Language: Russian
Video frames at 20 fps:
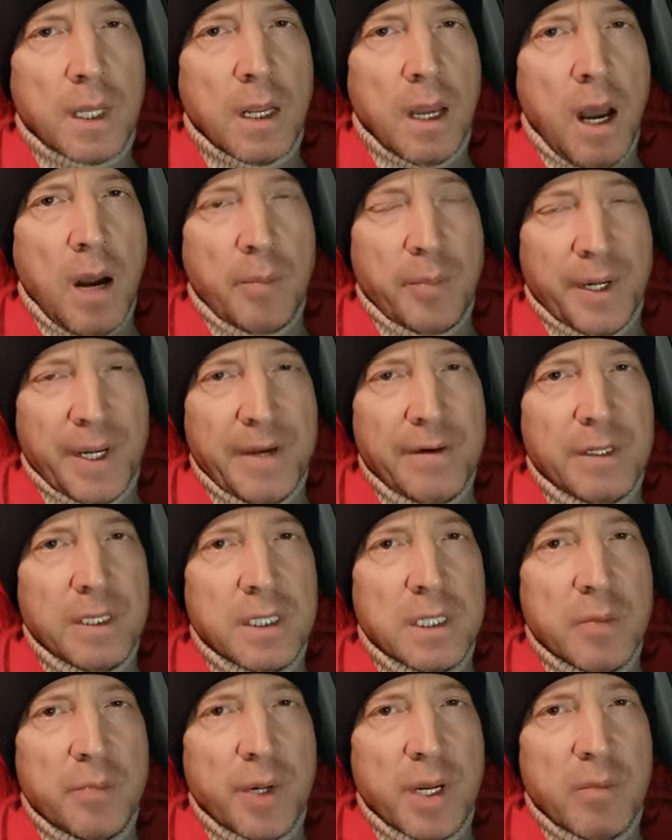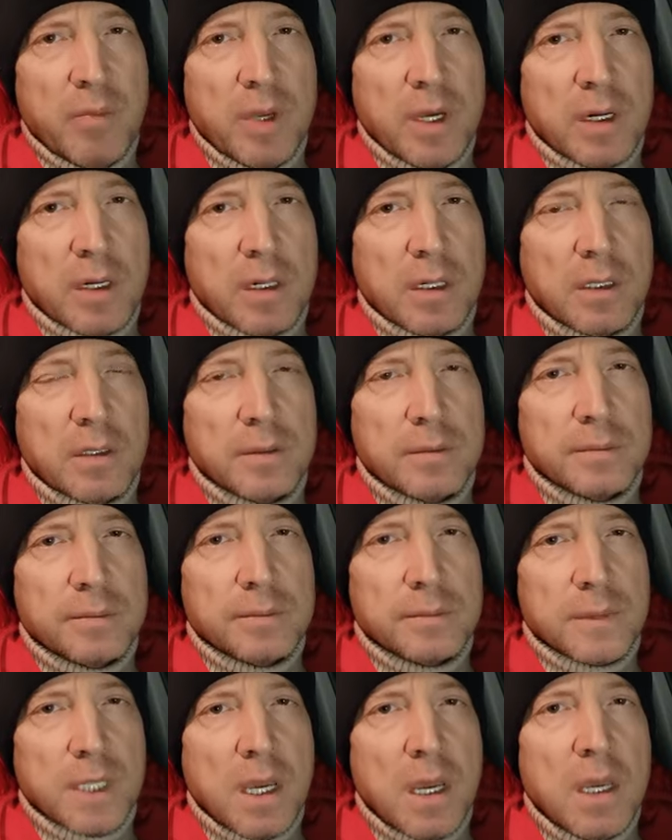Как правило, на примерах.
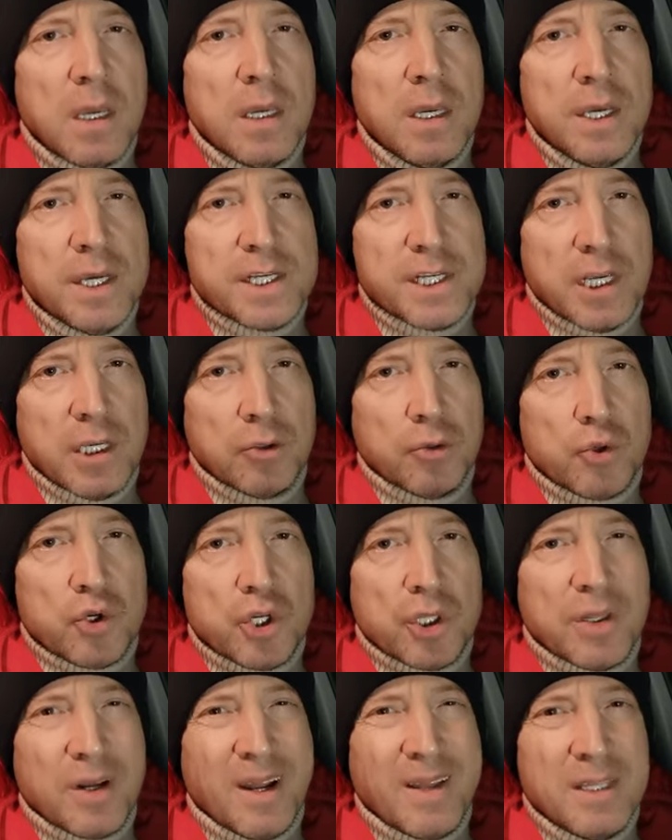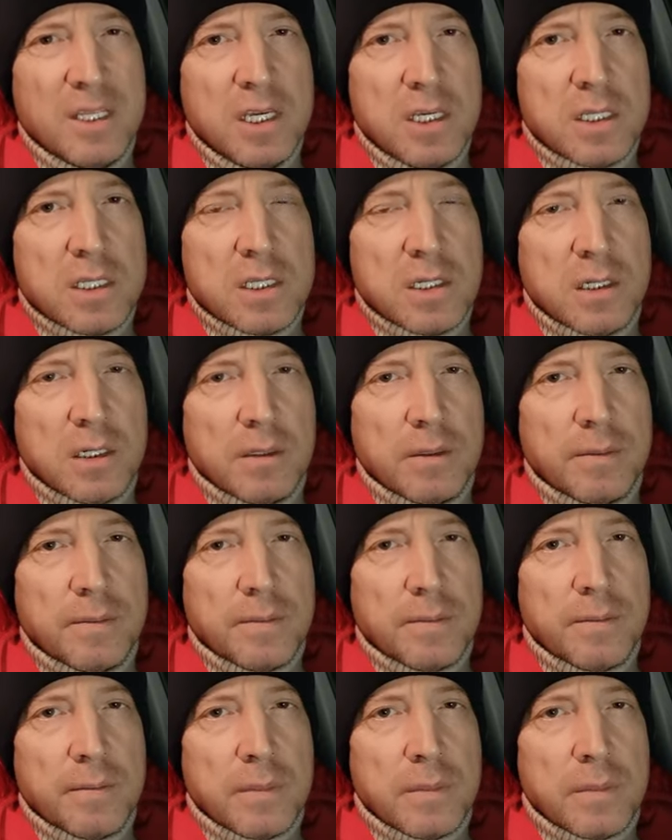И если это уже традиция,
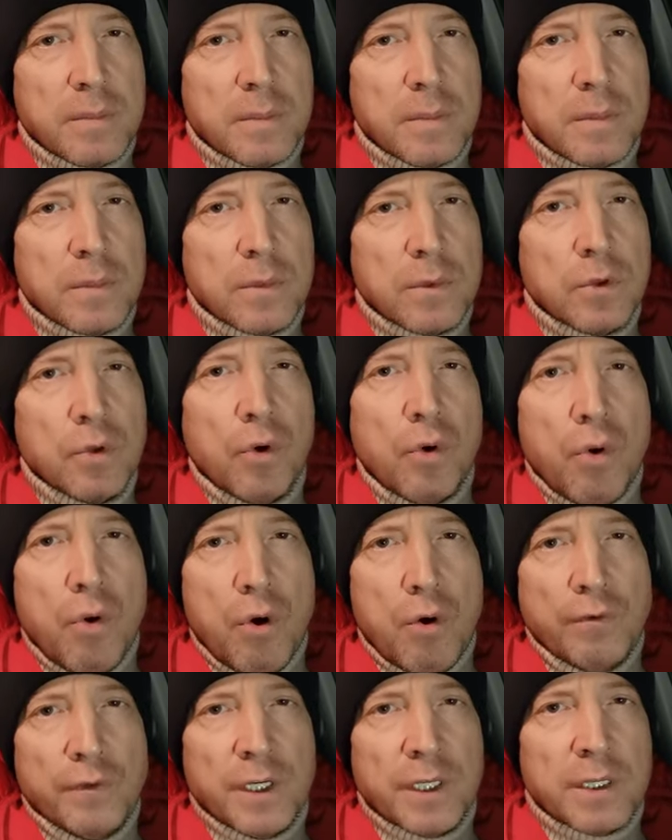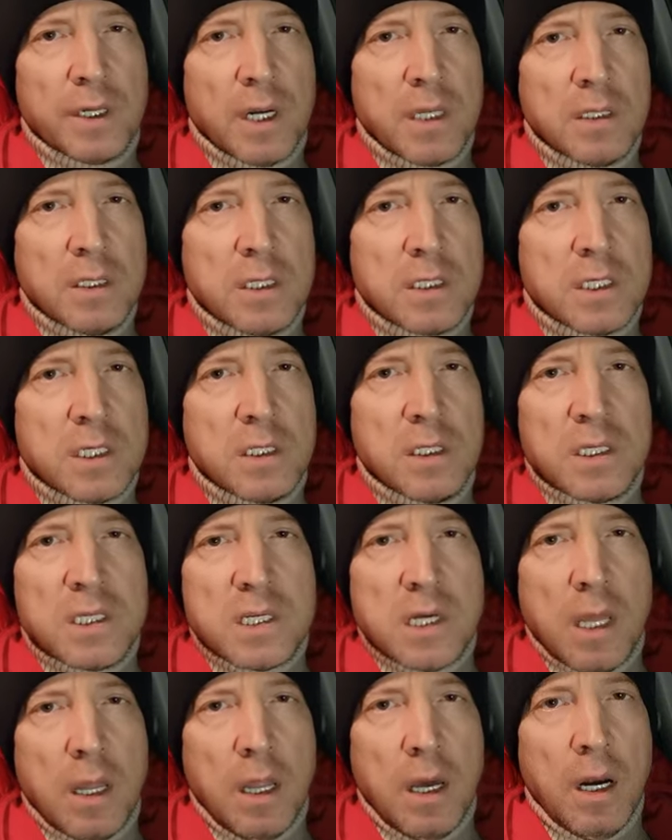духовная традиция,
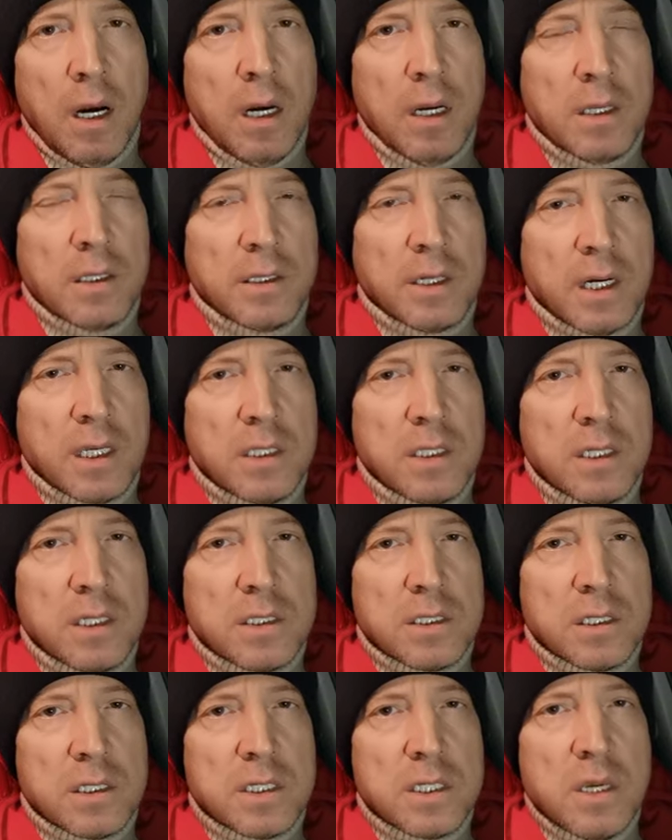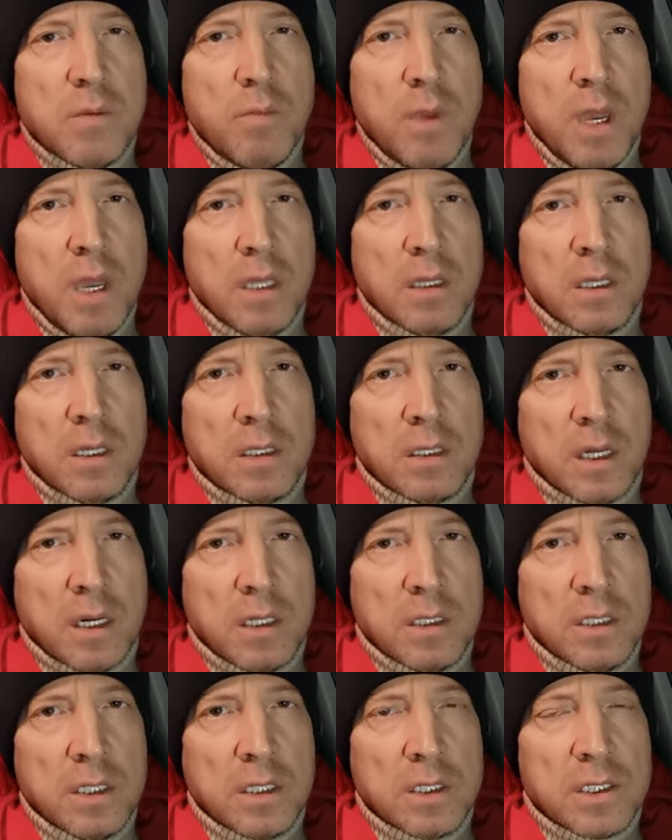национальная традиция, семейная
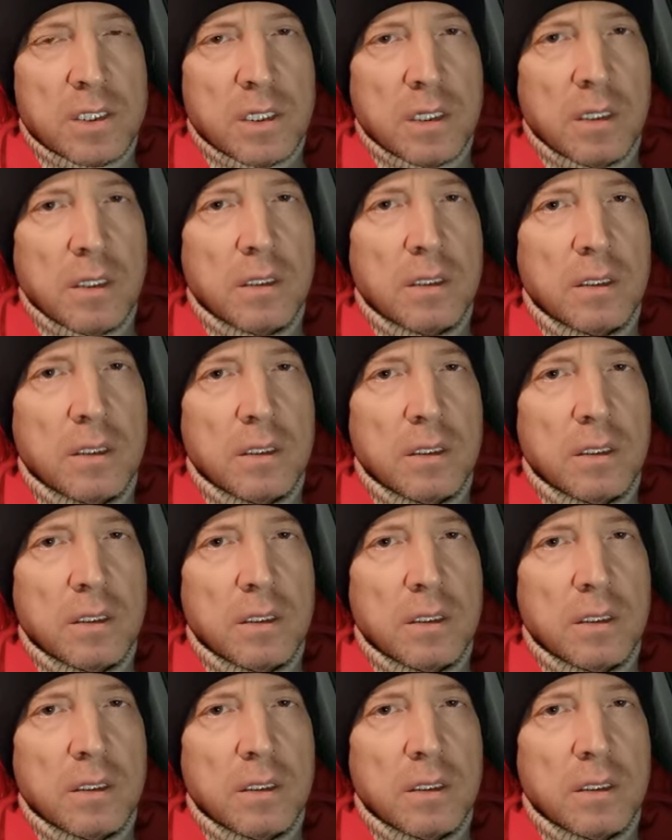традиция,